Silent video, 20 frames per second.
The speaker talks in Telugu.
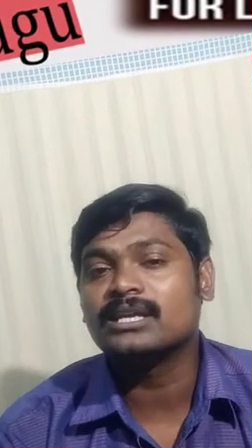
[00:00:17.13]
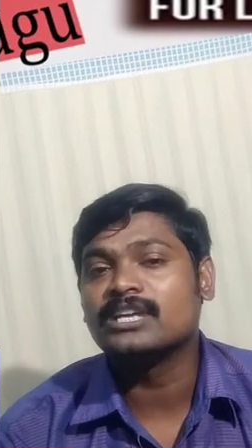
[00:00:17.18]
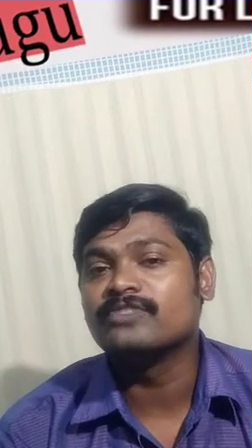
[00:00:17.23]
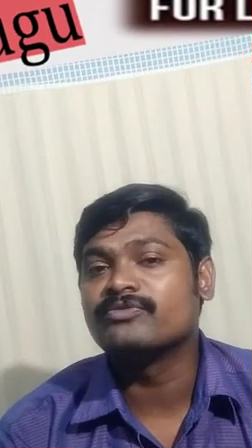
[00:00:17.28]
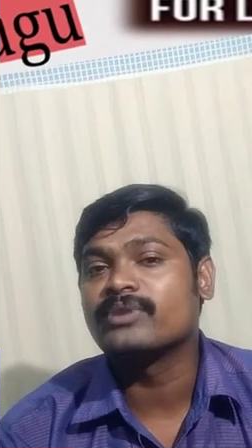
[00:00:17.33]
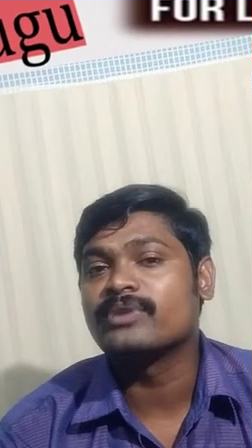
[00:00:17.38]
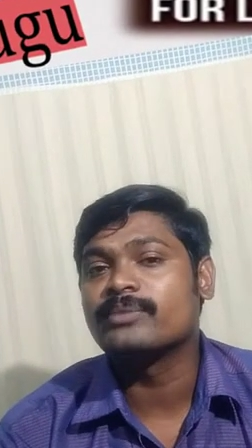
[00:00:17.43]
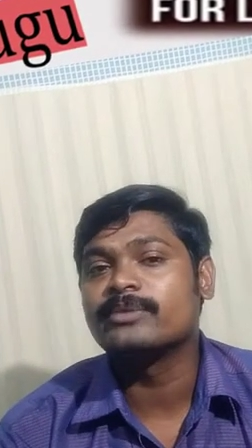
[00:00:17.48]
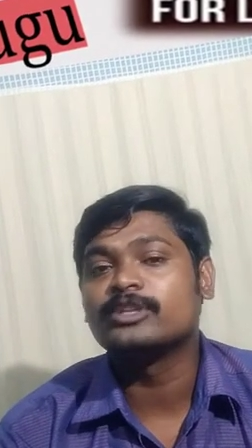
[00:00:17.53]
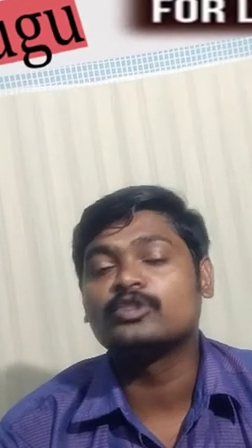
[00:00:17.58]

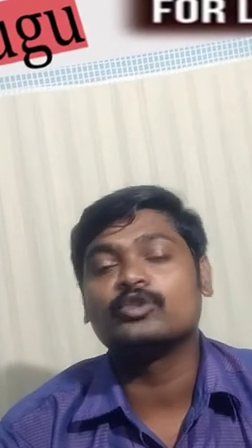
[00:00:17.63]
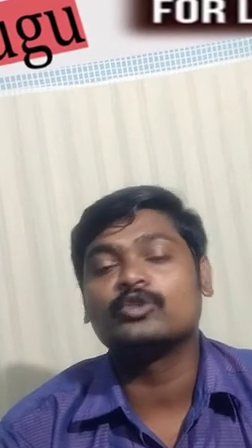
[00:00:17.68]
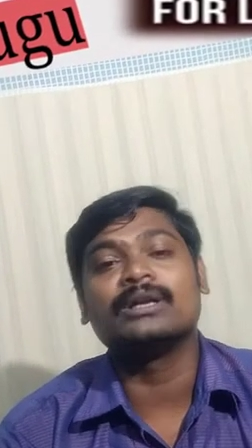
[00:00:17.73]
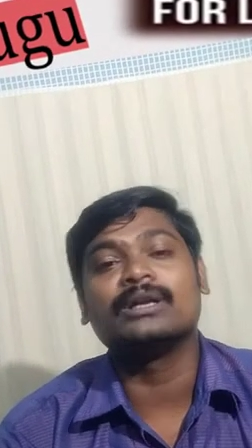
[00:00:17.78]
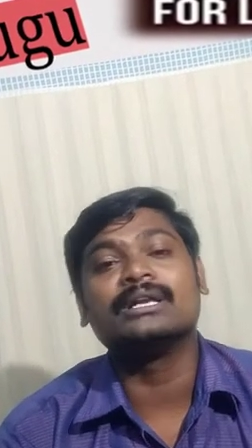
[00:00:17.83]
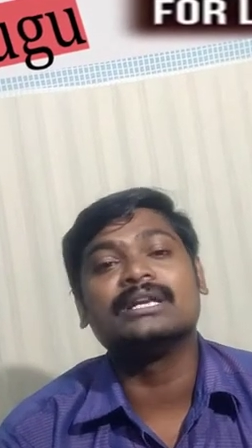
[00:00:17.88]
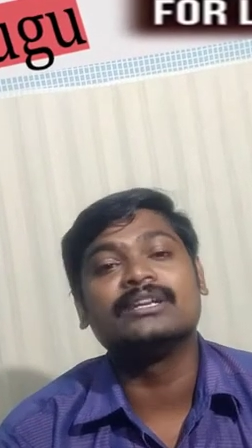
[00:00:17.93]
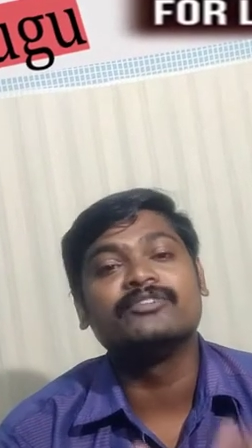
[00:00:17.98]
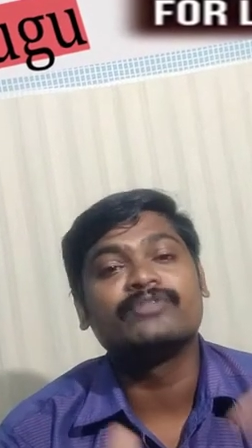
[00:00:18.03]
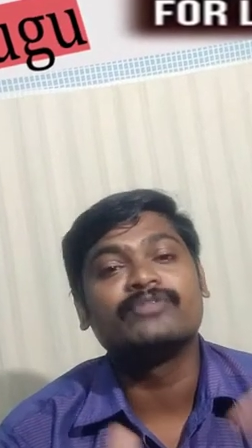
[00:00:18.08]
ఇన్ఫర్మేటివ్ అండ్
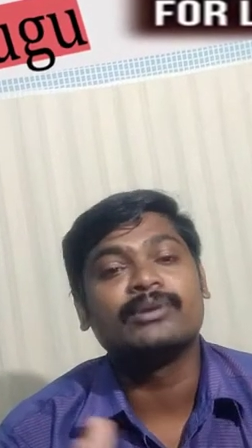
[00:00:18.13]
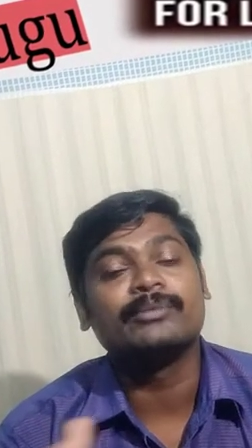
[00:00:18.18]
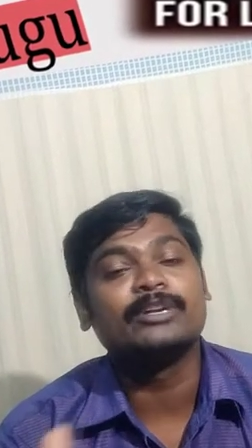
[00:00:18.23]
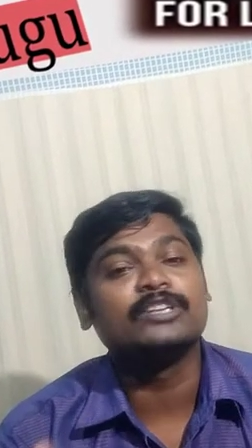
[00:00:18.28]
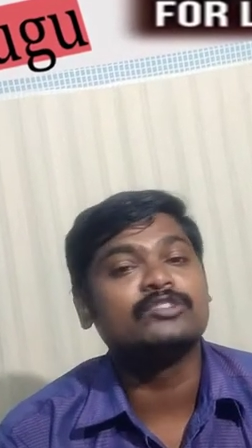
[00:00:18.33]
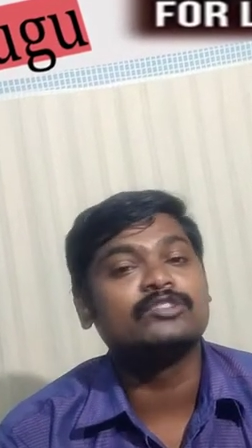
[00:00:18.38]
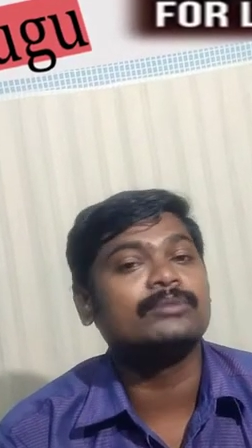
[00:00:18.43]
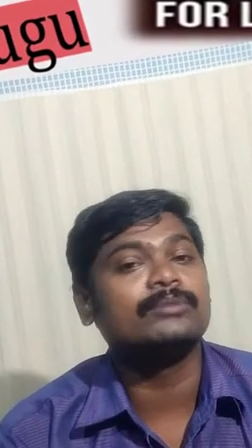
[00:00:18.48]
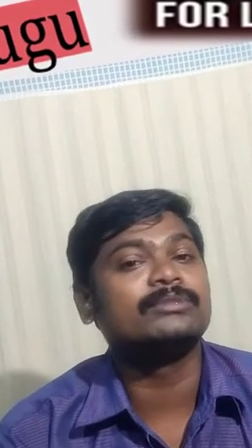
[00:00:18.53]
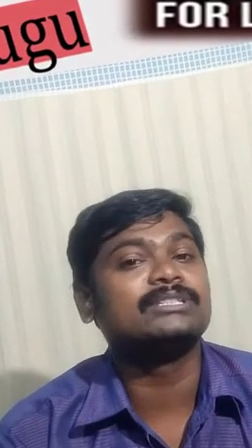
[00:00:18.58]

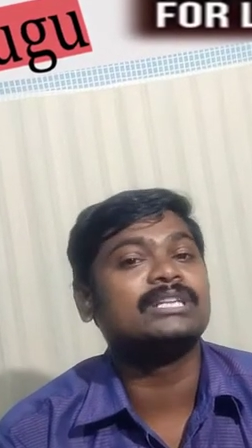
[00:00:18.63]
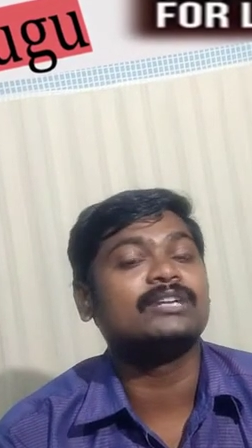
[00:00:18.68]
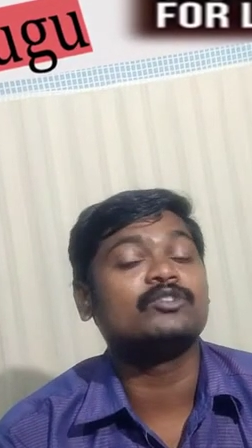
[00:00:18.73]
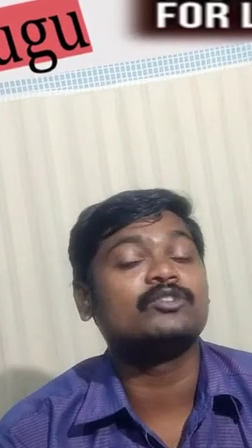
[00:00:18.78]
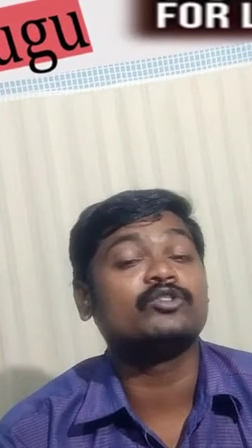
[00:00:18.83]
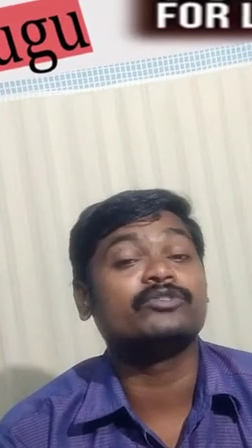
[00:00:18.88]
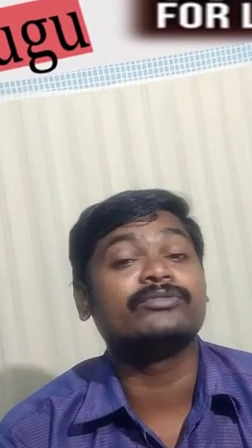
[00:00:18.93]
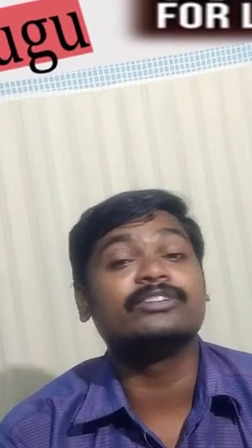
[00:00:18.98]
ఇన్ఫర్మేటివ్ సంబంధించినటువంటి